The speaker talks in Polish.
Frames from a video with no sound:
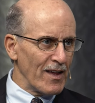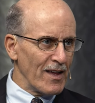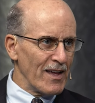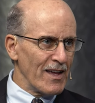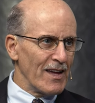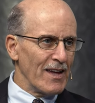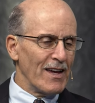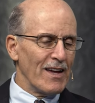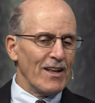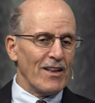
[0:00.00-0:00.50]

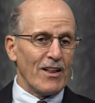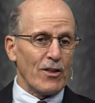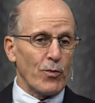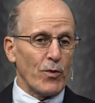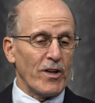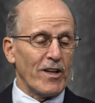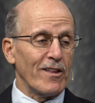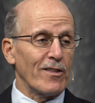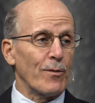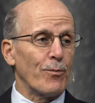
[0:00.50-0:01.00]
Na przykład
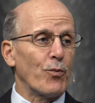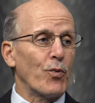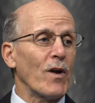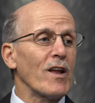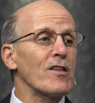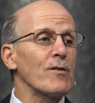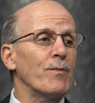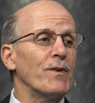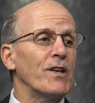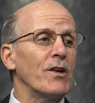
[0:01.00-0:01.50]
Kościół
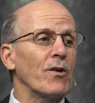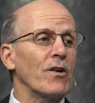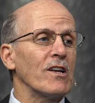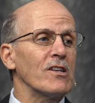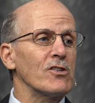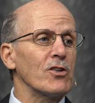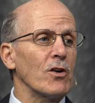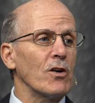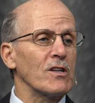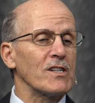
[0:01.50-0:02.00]

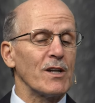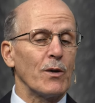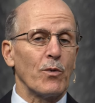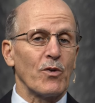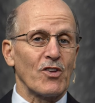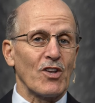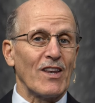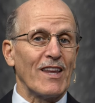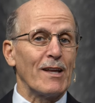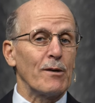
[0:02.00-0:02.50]
prezbiteriański
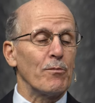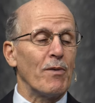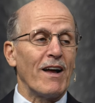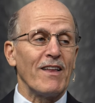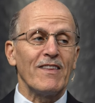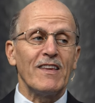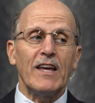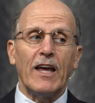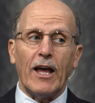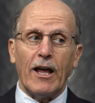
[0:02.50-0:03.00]
był
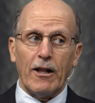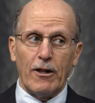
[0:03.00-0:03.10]
prowadzony przez